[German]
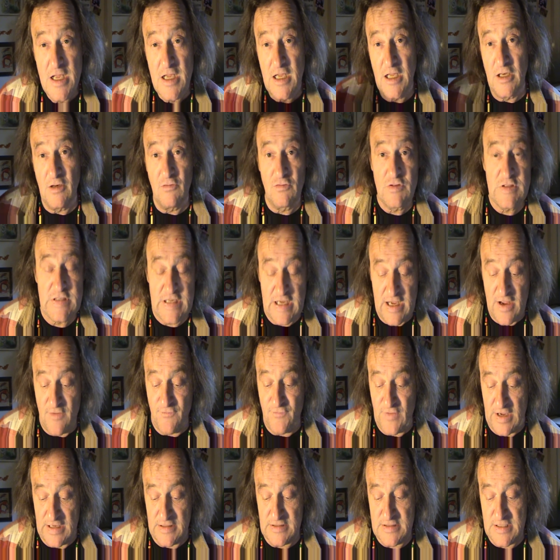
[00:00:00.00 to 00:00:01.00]
in unserer
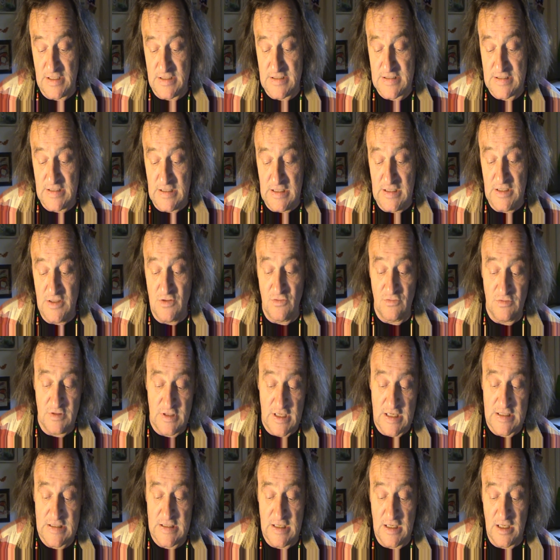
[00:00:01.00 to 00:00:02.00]
Fantasie und
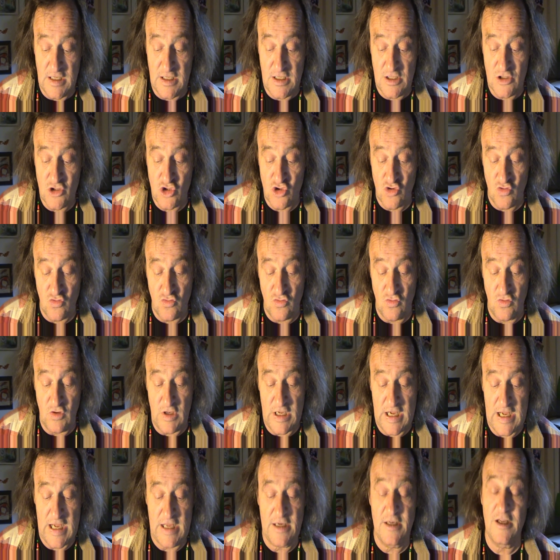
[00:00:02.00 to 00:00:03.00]
dass ich
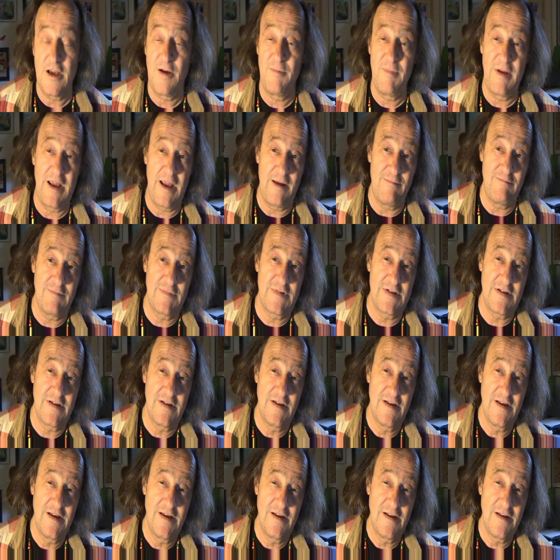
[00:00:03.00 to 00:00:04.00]
Schokolade am Hemd
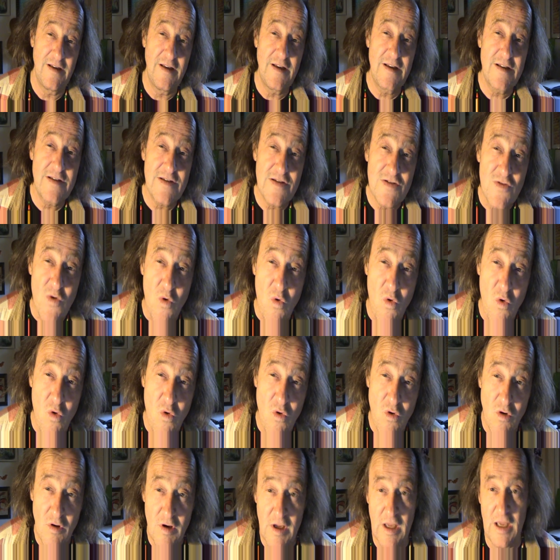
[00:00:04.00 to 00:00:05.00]
nicht
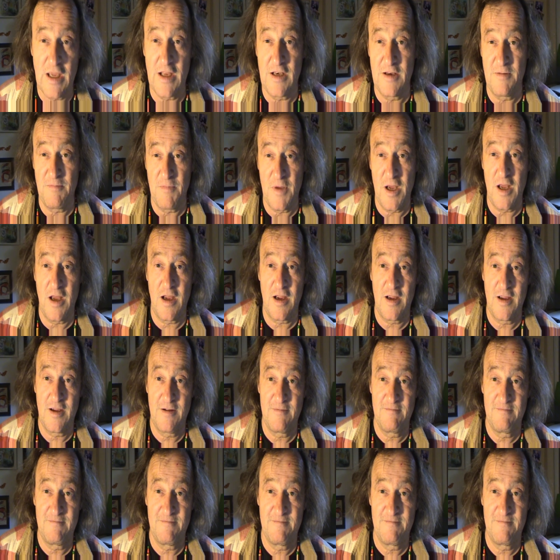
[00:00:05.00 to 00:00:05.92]
so gerne mag,